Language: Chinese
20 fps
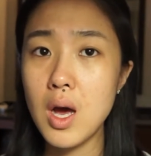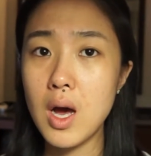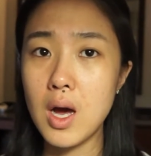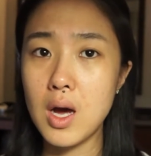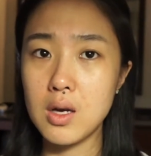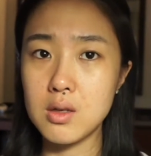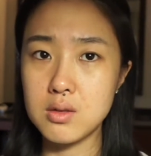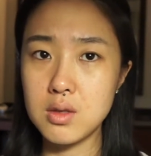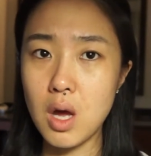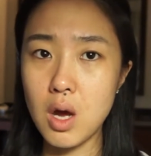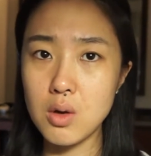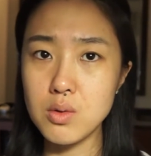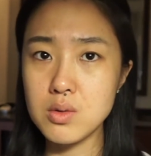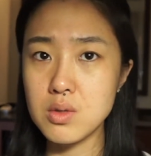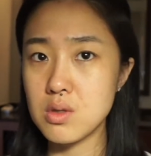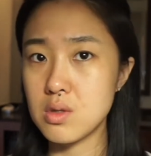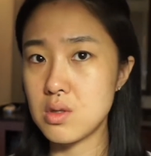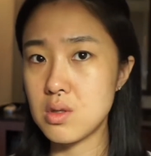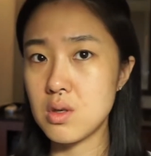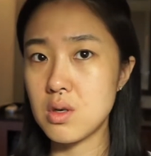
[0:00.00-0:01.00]
啊，桃
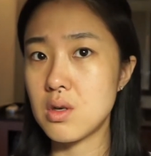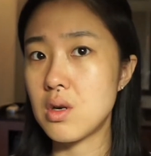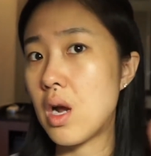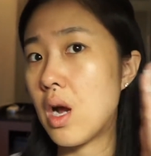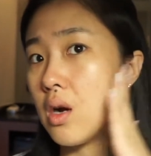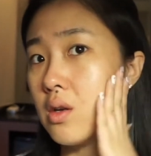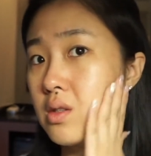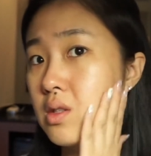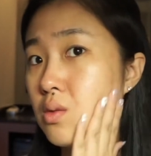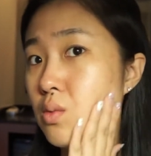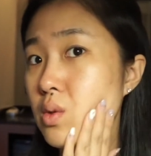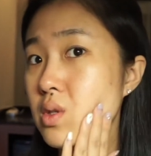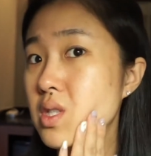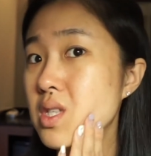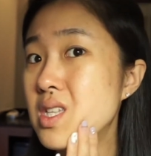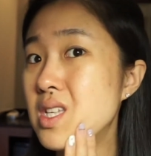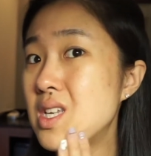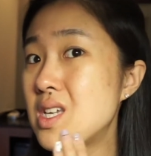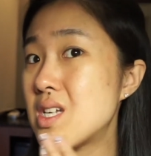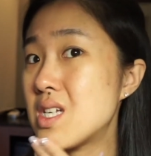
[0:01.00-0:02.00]
紫色。然后我
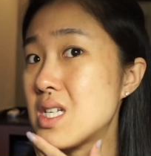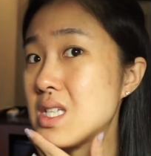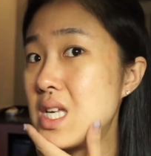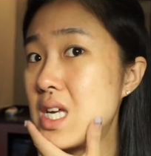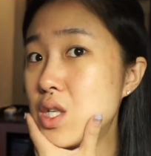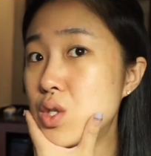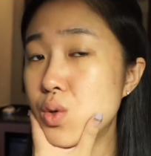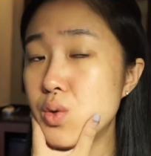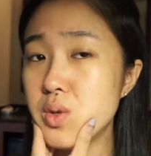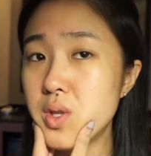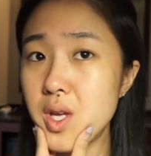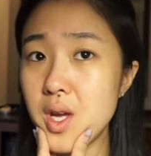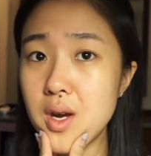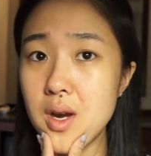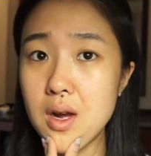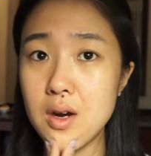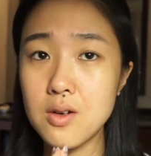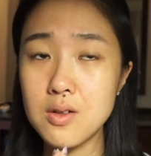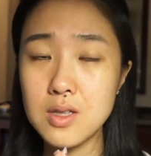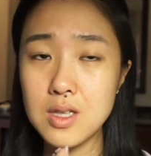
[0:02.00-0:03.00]
今天是在酒店，
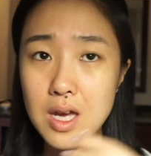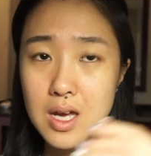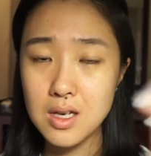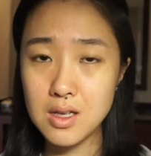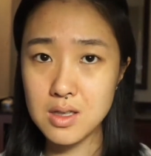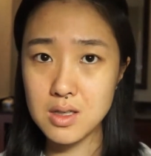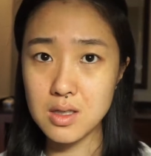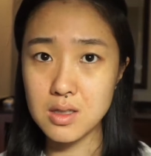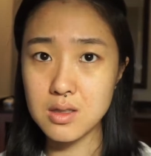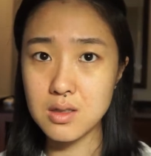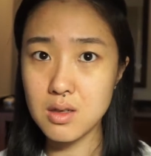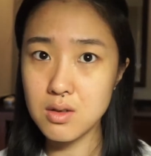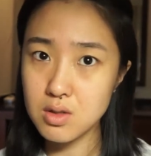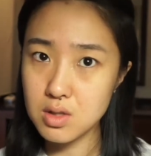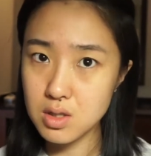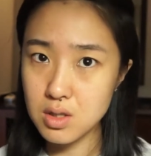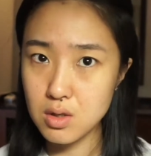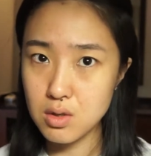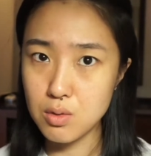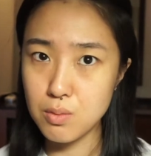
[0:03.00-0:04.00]
然后它的这个灯
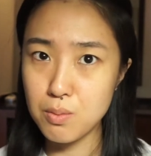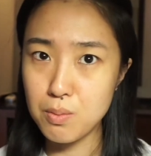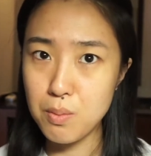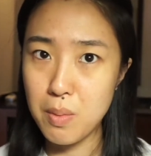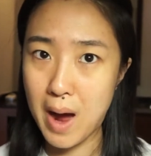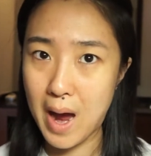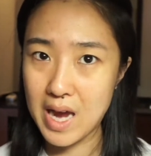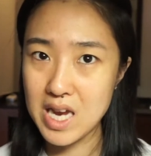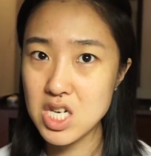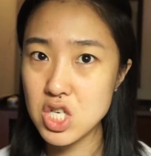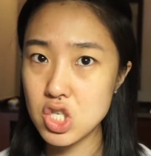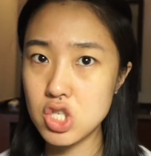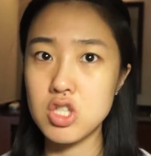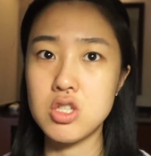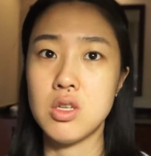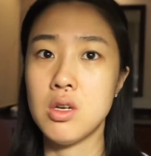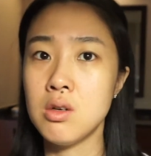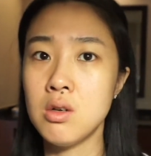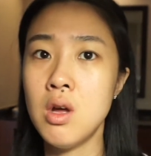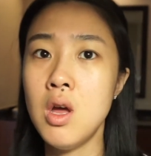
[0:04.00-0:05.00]
是那种白纸
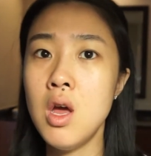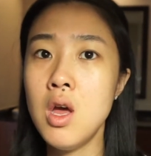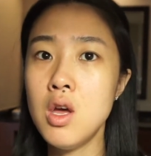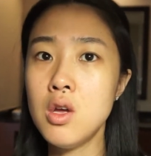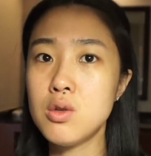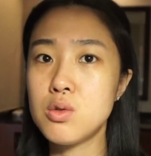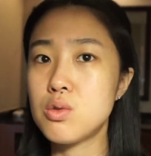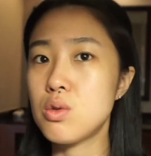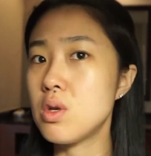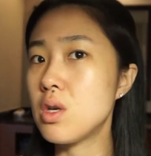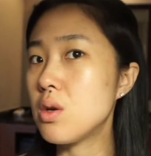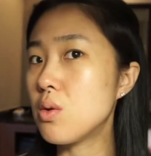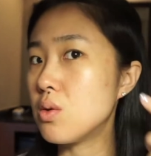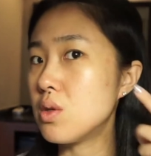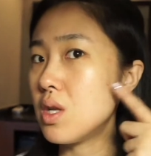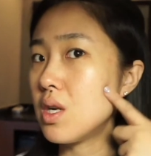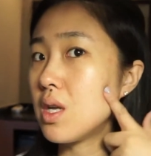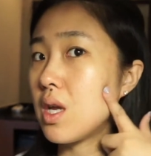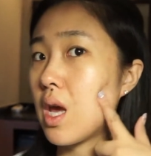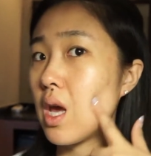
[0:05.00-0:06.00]
灯，所以我
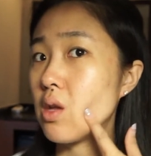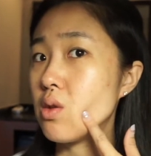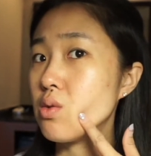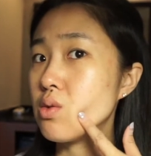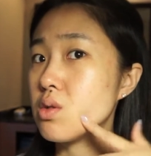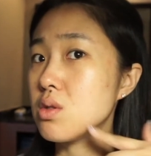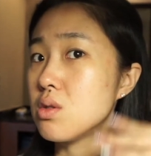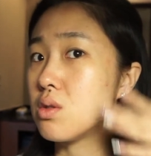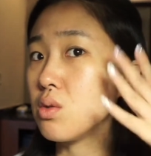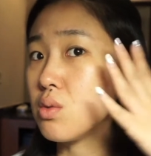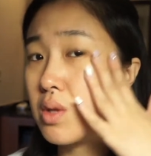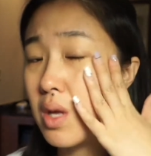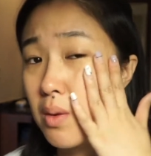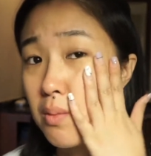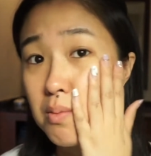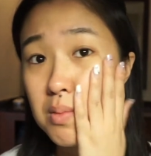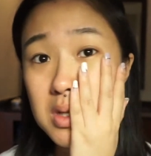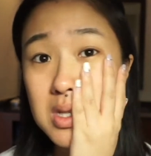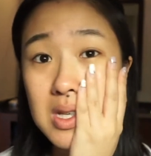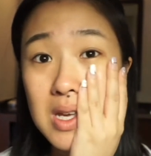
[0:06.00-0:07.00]
的脸就是有点
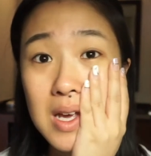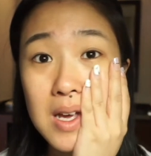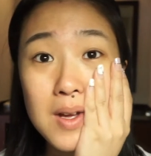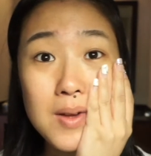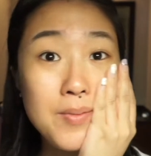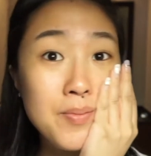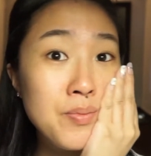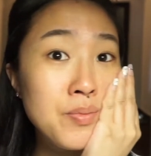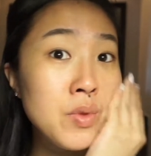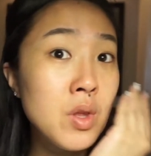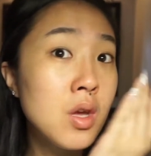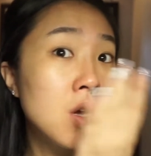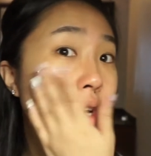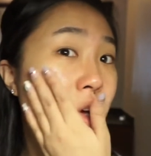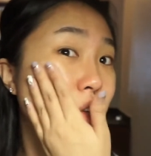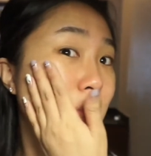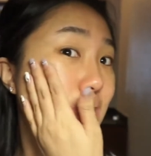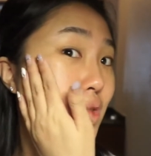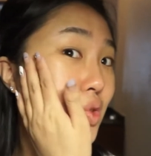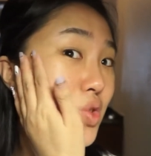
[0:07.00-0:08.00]
偏，
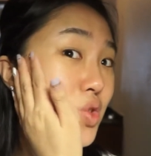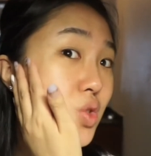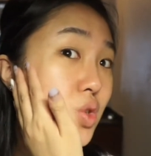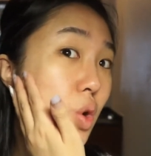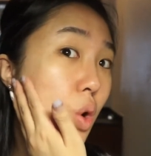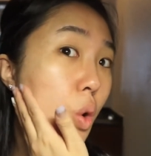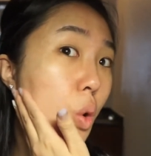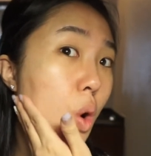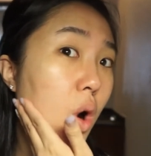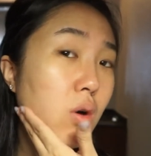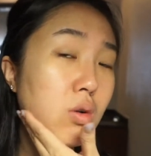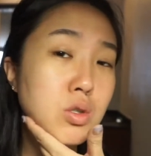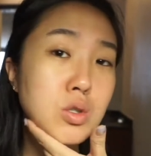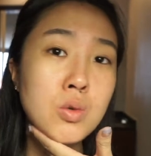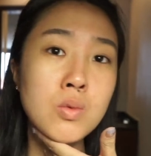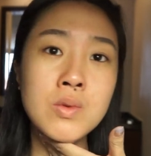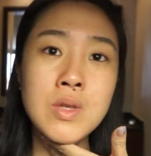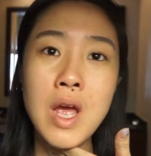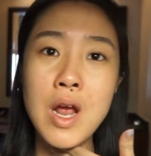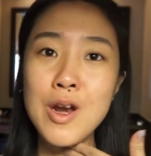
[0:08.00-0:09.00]
就是黄
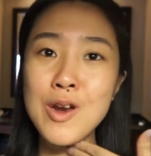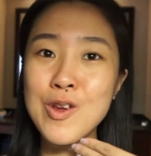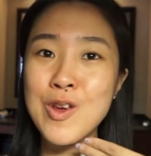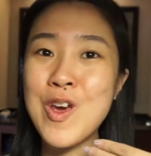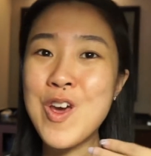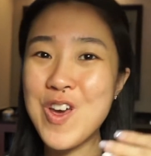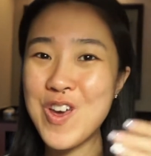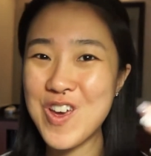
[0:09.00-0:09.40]
中带绿。